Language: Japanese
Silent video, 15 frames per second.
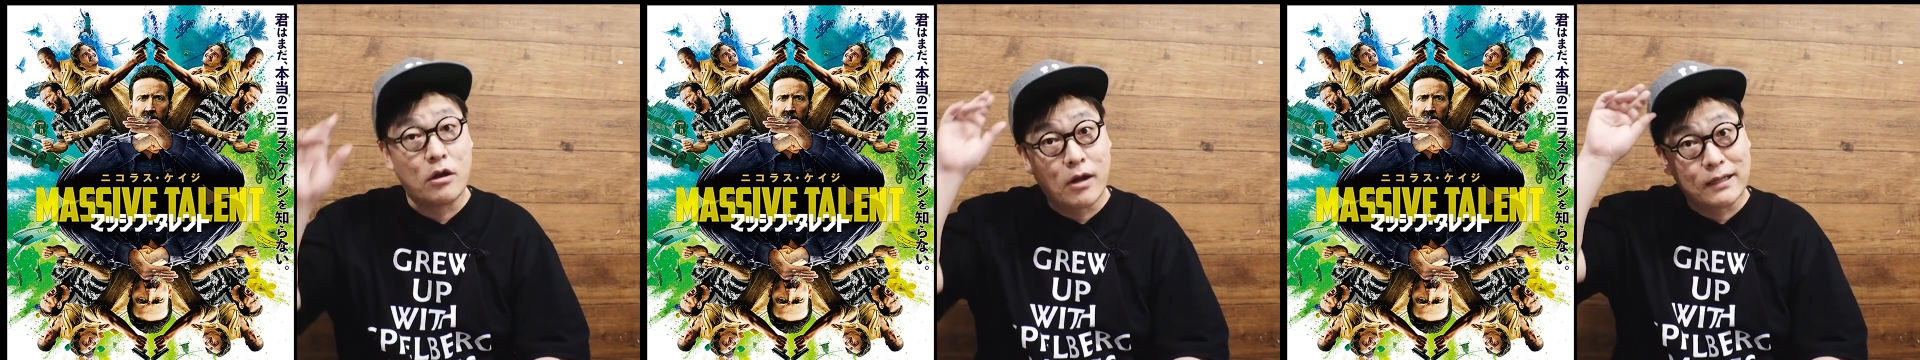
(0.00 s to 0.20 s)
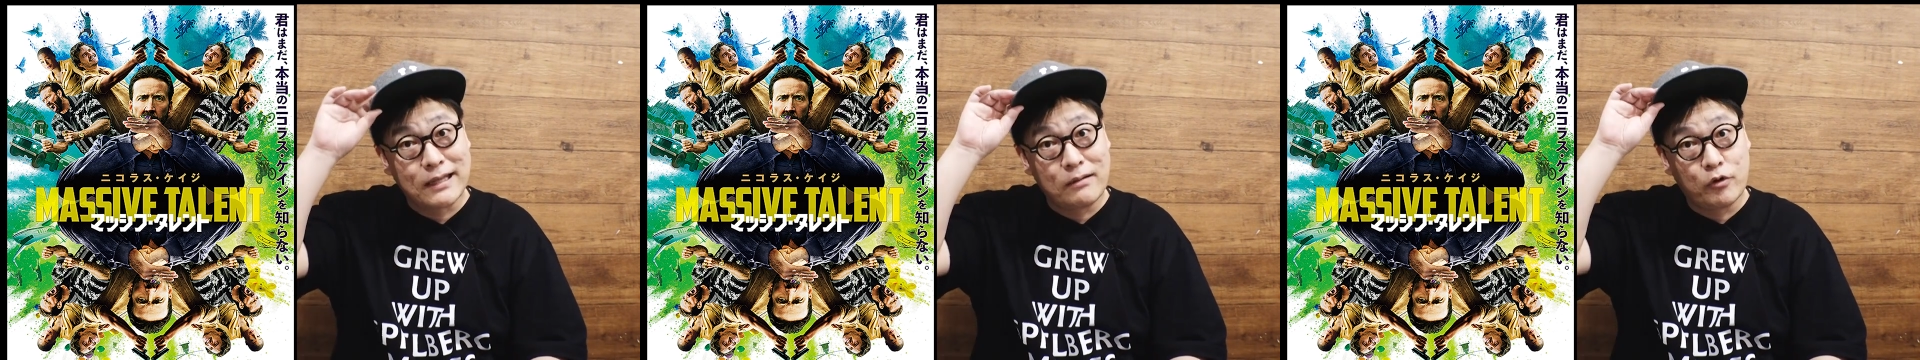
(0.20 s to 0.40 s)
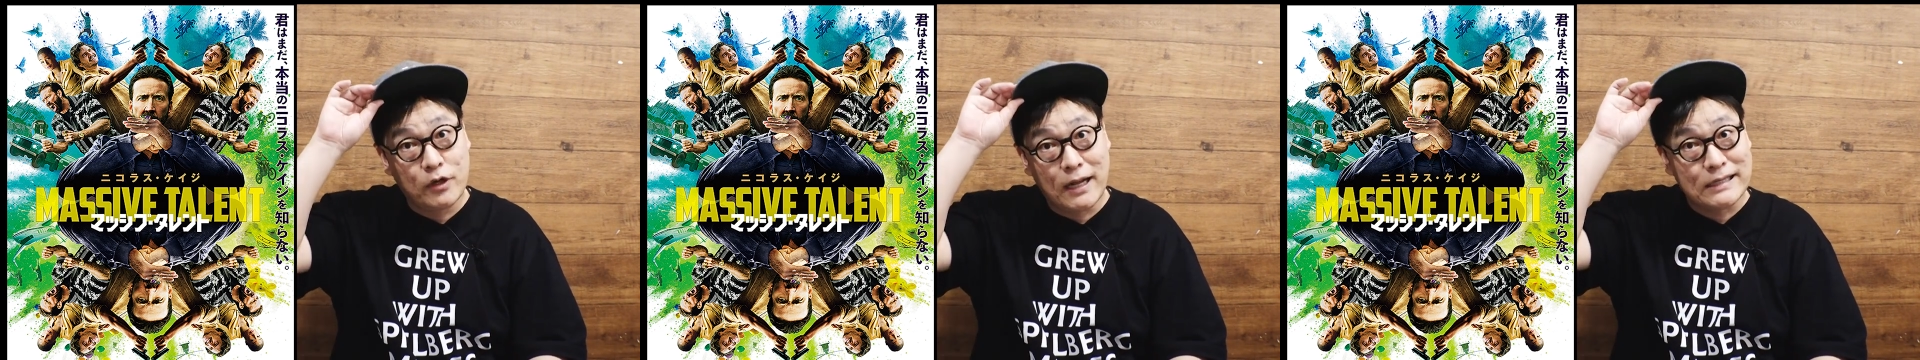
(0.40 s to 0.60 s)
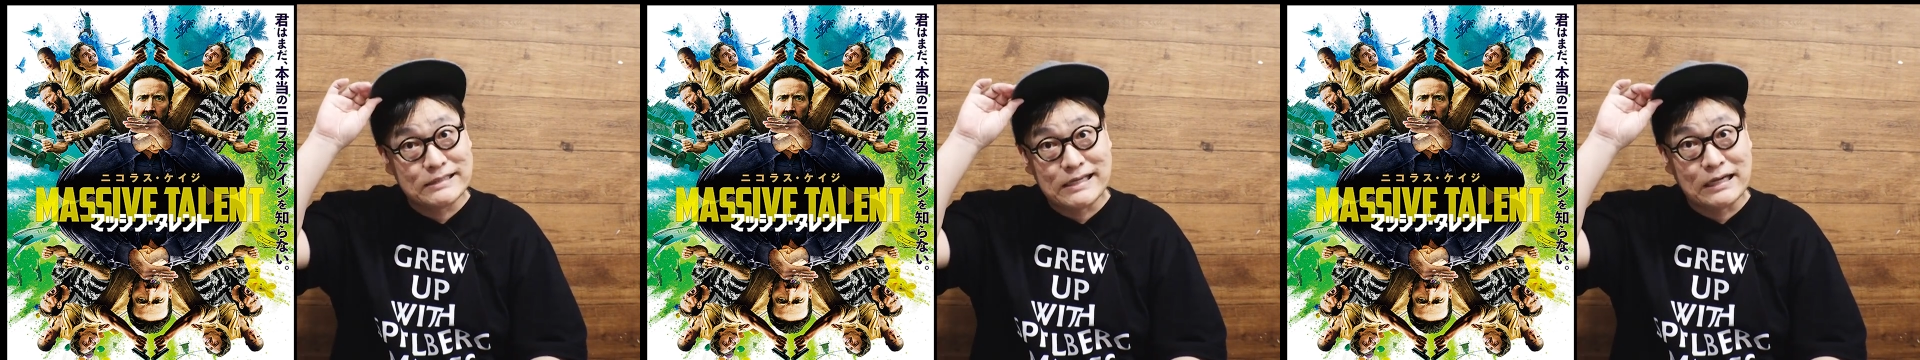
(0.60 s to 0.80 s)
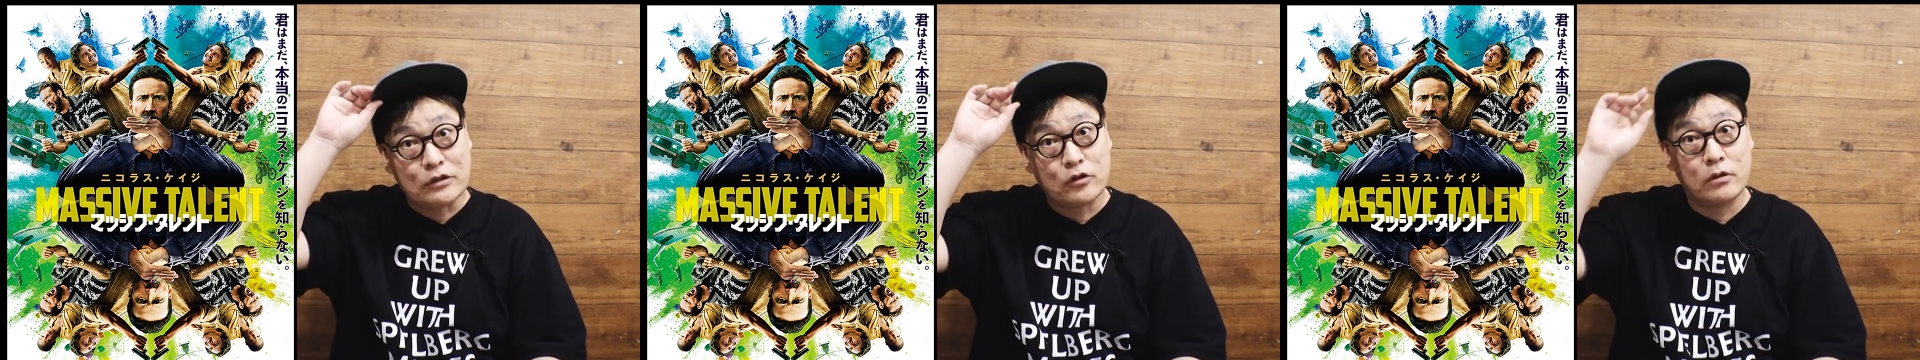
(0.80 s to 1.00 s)
る方もいらっ
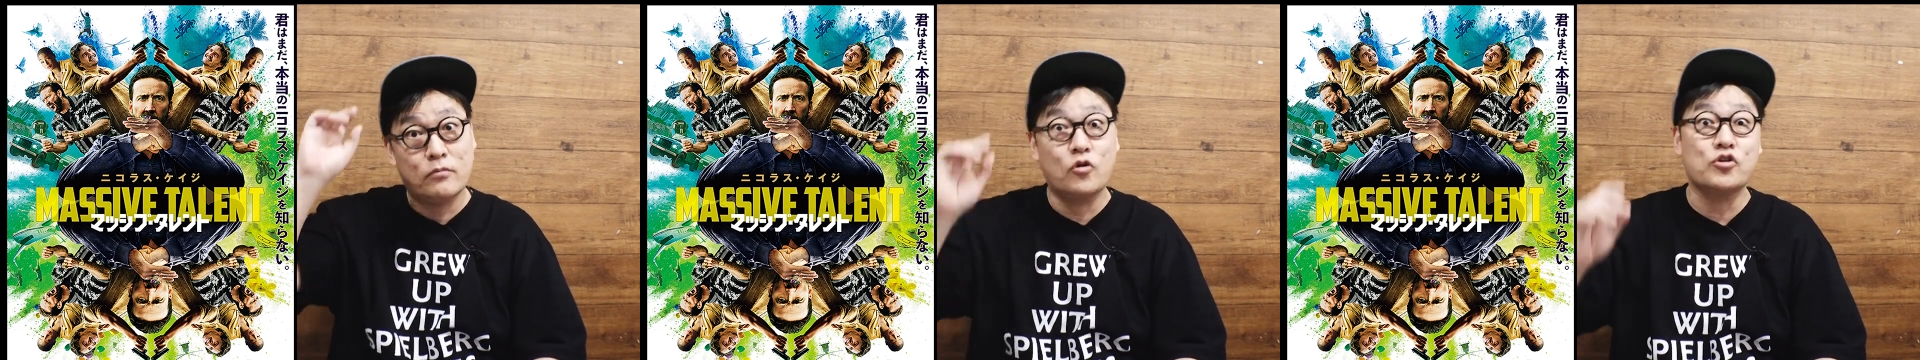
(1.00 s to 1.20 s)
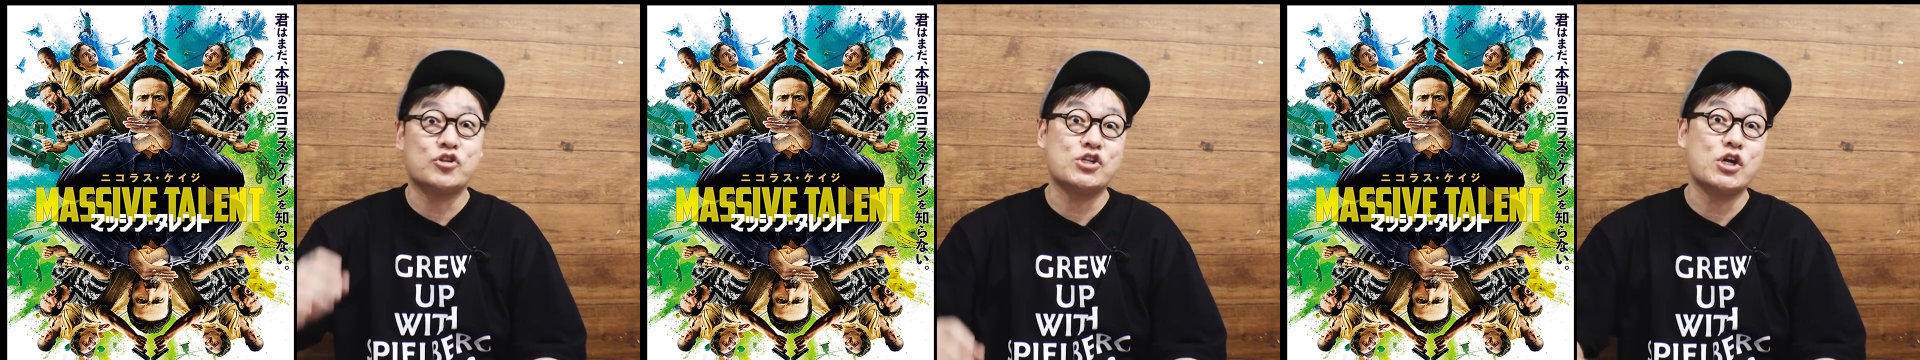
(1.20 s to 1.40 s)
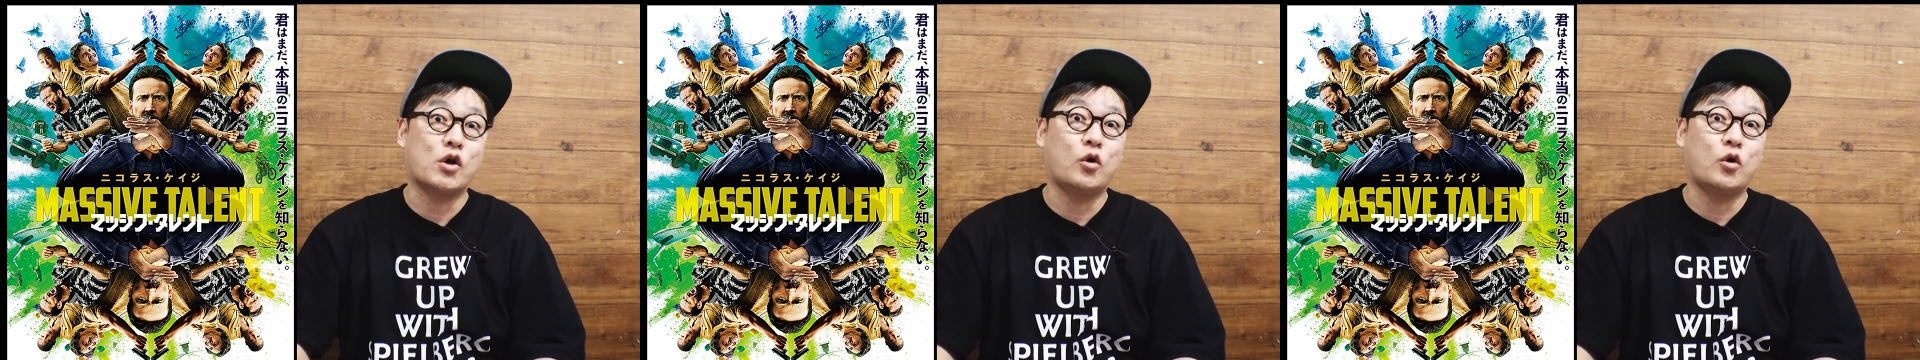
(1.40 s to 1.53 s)
しゃると思うし、